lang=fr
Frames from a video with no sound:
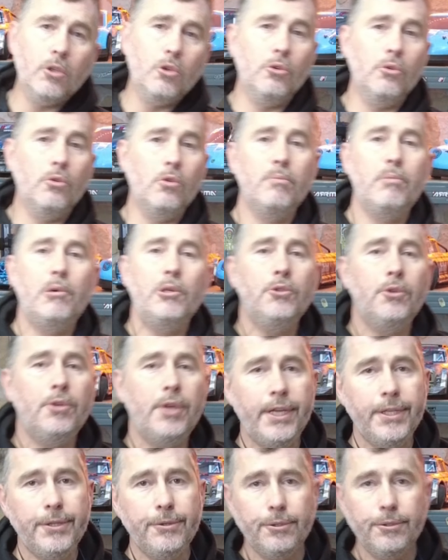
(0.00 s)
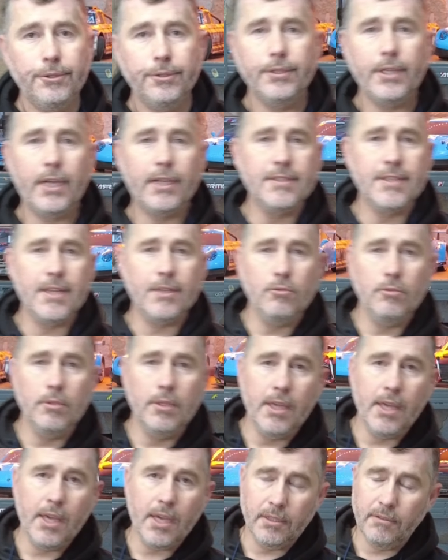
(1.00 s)
que le bandeau LED Traxxas euh, Traxas
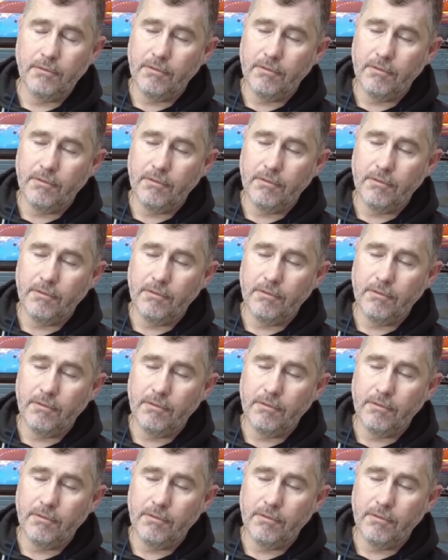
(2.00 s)
UDR,